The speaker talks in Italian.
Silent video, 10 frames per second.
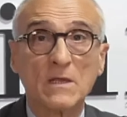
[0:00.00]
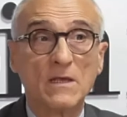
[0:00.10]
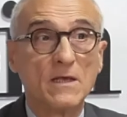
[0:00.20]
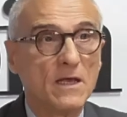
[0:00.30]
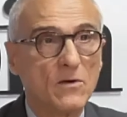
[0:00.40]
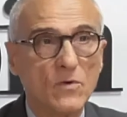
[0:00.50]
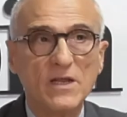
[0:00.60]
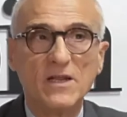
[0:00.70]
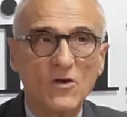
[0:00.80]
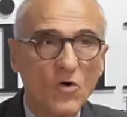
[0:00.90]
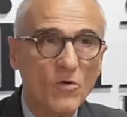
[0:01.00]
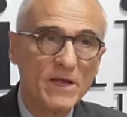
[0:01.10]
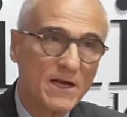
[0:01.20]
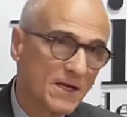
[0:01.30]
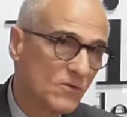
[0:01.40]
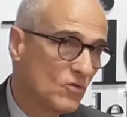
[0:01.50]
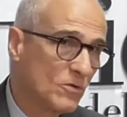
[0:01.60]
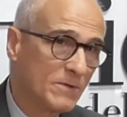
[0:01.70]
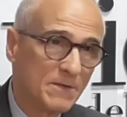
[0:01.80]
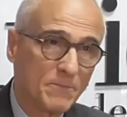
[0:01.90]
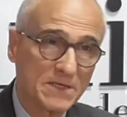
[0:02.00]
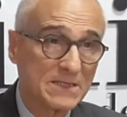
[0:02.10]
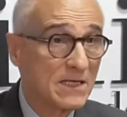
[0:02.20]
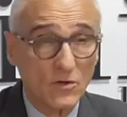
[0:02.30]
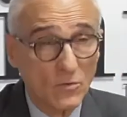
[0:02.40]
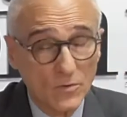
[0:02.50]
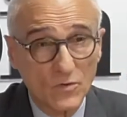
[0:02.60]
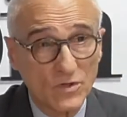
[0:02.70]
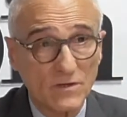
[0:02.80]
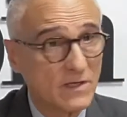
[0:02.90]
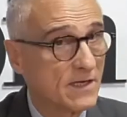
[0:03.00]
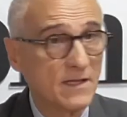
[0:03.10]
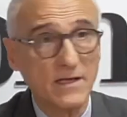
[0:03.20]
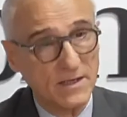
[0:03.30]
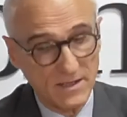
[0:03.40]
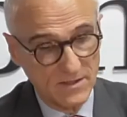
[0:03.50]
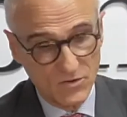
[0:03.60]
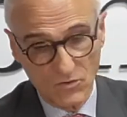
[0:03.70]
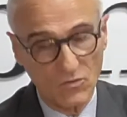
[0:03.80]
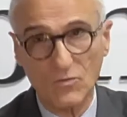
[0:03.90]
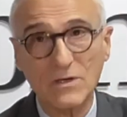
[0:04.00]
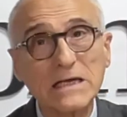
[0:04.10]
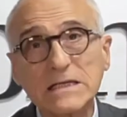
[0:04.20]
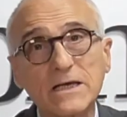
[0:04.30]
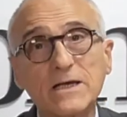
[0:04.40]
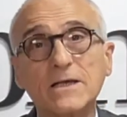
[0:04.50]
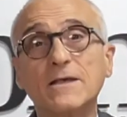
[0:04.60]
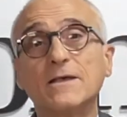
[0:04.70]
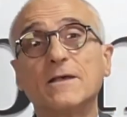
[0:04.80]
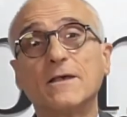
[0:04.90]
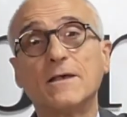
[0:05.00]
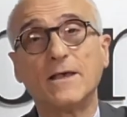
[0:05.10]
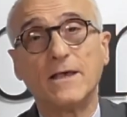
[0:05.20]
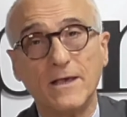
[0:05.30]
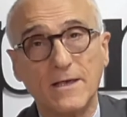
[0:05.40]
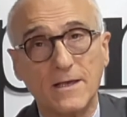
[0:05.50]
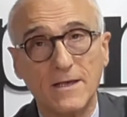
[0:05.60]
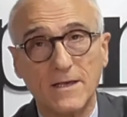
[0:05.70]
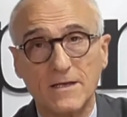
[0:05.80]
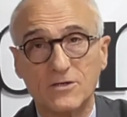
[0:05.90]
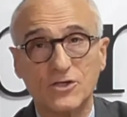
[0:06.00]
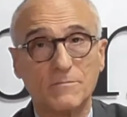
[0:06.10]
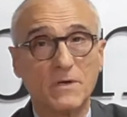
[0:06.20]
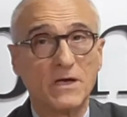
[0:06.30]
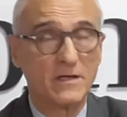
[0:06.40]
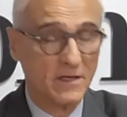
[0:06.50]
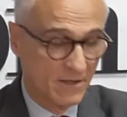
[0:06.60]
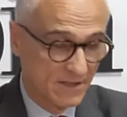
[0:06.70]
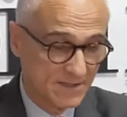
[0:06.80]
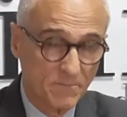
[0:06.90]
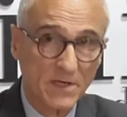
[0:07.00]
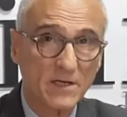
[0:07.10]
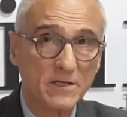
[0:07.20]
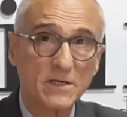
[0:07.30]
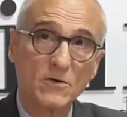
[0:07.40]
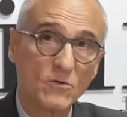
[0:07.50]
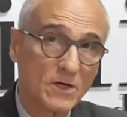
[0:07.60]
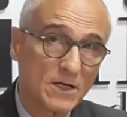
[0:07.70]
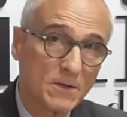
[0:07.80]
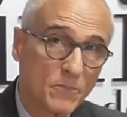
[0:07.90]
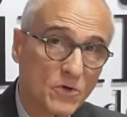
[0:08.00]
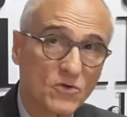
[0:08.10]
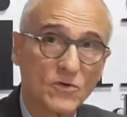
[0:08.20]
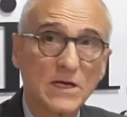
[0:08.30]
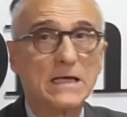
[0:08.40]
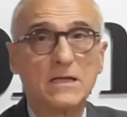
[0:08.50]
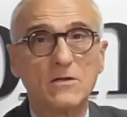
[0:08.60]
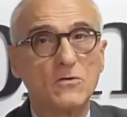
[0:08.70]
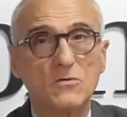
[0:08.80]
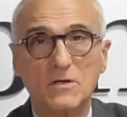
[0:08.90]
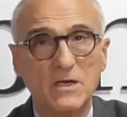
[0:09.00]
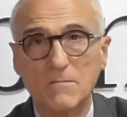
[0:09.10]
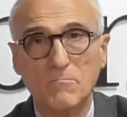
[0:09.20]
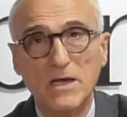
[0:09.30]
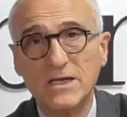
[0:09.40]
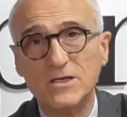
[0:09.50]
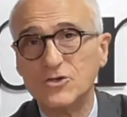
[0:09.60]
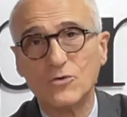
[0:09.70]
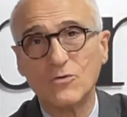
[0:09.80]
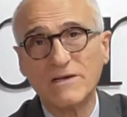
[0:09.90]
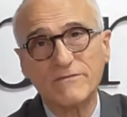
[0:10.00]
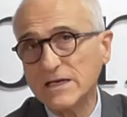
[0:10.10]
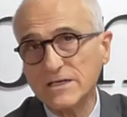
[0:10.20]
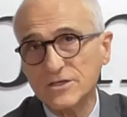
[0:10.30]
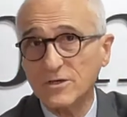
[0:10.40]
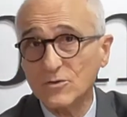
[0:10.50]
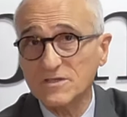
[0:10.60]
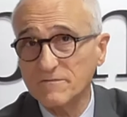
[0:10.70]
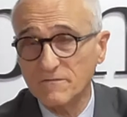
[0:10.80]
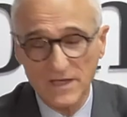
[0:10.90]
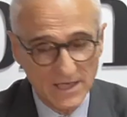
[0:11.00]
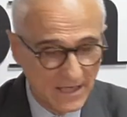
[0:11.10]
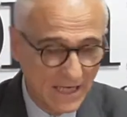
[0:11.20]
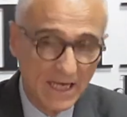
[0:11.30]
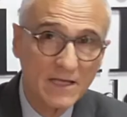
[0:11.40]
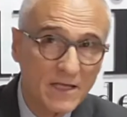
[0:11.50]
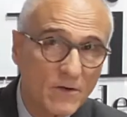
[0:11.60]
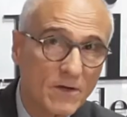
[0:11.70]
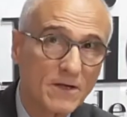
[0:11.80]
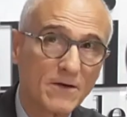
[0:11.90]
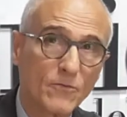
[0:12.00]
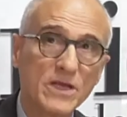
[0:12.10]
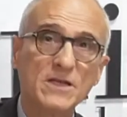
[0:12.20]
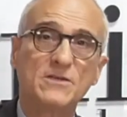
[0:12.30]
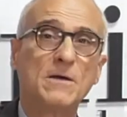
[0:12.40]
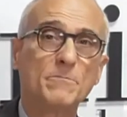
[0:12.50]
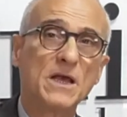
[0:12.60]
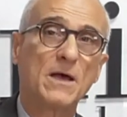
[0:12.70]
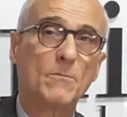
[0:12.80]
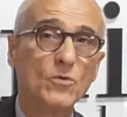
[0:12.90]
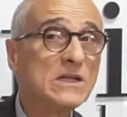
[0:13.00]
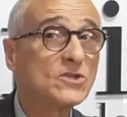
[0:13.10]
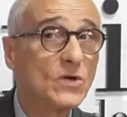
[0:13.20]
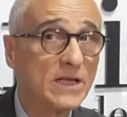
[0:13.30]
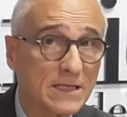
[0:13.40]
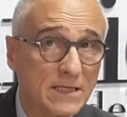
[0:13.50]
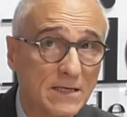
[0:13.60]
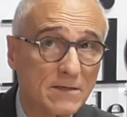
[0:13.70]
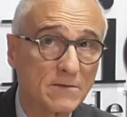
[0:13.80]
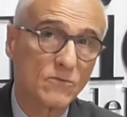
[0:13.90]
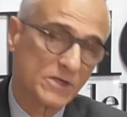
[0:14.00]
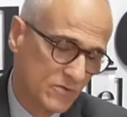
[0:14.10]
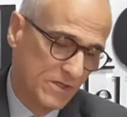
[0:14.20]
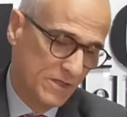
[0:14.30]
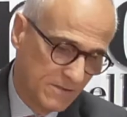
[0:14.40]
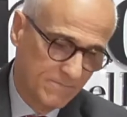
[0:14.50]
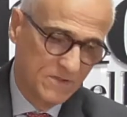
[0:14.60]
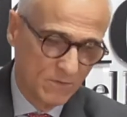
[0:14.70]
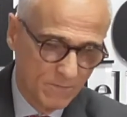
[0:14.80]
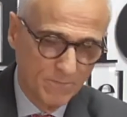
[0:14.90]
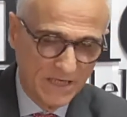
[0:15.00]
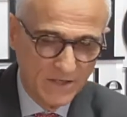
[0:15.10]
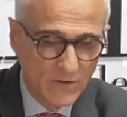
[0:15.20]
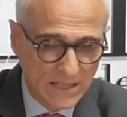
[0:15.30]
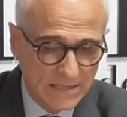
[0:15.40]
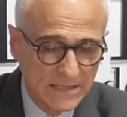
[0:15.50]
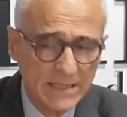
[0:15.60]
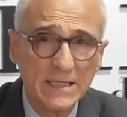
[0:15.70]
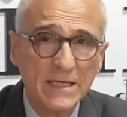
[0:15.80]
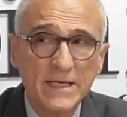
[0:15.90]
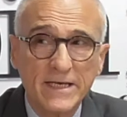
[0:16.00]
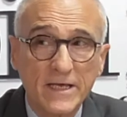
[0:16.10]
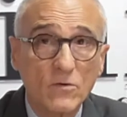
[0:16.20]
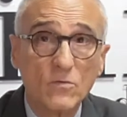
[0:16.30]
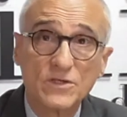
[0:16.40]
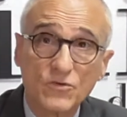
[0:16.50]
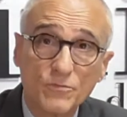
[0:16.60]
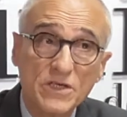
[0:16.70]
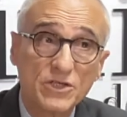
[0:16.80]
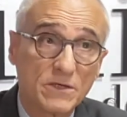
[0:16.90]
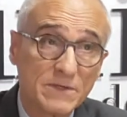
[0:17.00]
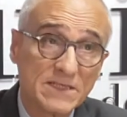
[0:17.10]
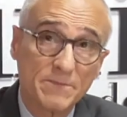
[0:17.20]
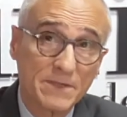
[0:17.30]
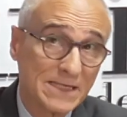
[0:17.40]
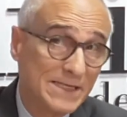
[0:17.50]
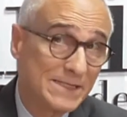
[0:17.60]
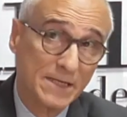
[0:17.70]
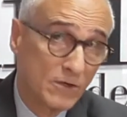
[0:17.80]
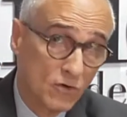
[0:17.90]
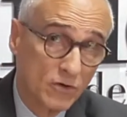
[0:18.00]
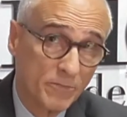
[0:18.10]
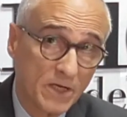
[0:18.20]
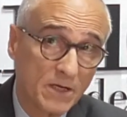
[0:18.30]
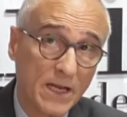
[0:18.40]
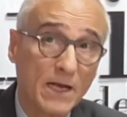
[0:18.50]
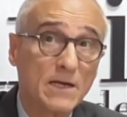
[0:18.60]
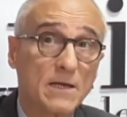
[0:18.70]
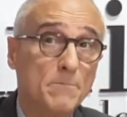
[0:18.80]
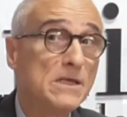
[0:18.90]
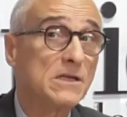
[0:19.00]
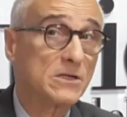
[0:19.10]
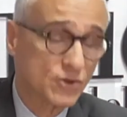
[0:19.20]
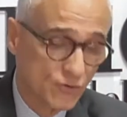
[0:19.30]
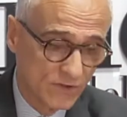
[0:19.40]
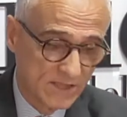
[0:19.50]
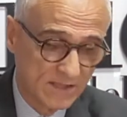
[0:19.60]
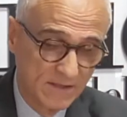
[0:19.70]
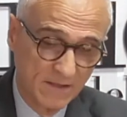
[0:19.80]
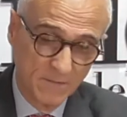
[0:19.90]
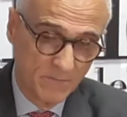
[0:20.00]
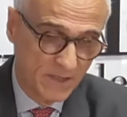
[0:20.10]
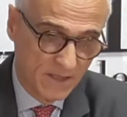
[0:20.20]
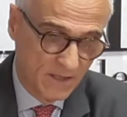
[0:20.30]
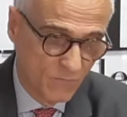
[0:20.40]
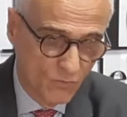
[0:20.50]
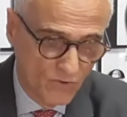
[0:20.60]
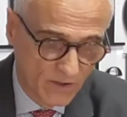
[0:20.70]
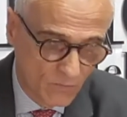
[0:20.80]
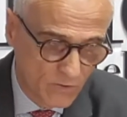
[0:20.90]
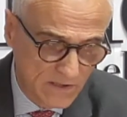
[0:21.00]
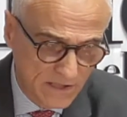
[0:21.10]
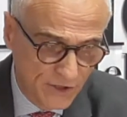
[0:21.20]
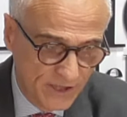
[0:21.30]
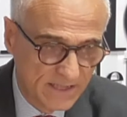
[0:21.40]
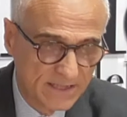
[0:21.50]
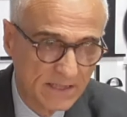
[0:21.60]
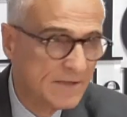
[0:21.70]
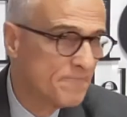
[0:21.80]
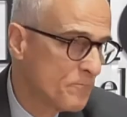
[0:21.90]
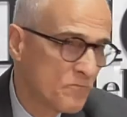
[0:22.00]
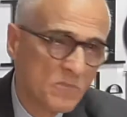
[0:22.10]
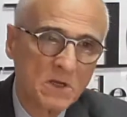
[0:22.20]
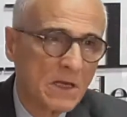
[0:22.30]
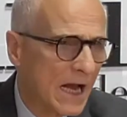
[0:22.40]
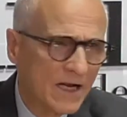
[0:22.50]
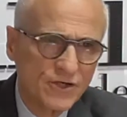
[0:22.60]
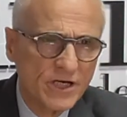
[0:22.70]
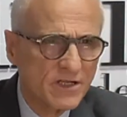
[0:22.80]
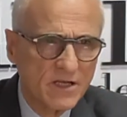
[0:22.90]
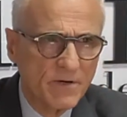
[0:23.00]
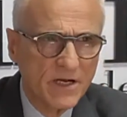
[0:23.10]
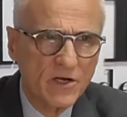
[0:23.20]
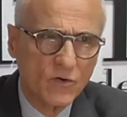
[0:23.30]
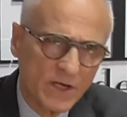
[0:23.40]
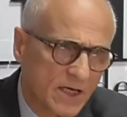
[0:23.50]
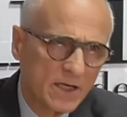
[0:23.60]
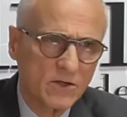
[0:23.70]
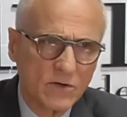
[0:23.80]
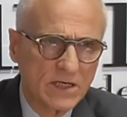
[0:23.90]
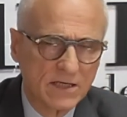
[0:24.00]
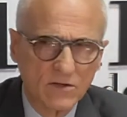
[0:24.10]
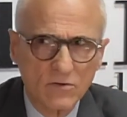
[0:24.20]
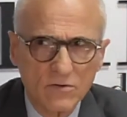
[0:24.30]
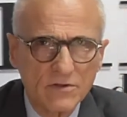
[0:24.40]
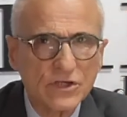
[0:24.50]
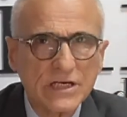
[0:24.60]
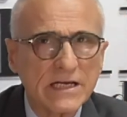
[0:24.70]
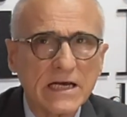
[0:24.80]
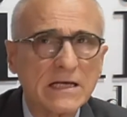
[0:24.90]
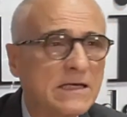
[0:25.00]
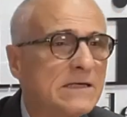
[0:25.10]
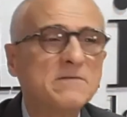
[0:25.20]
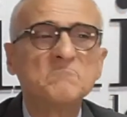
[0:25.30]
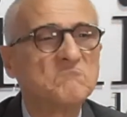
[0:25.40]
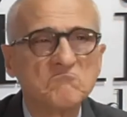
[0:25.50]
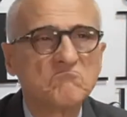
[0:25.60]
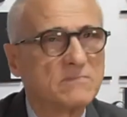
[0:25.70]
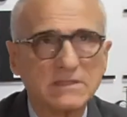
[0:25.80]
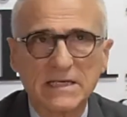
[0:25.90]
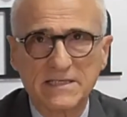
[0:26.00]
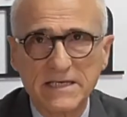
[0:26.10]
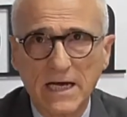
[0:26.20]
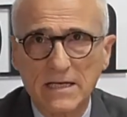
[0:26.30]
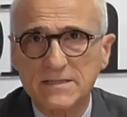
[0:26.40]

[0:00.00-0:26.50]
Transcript: e quindi come è accaduto per il passato e come continua a accadere, che ne so, con l'Olanda e la Germania, la Spagna con la, il Portogallo, il Belgio con la Francia e così via, anche qui abbiamo un'isoletta, un'isoletta so, medio-grande, che comunque subisce questa presenza enorme e anche minacciosa, perché la Repubblica Popolare Cinese a certi periodi, e credo anche ad orologeria, si alza e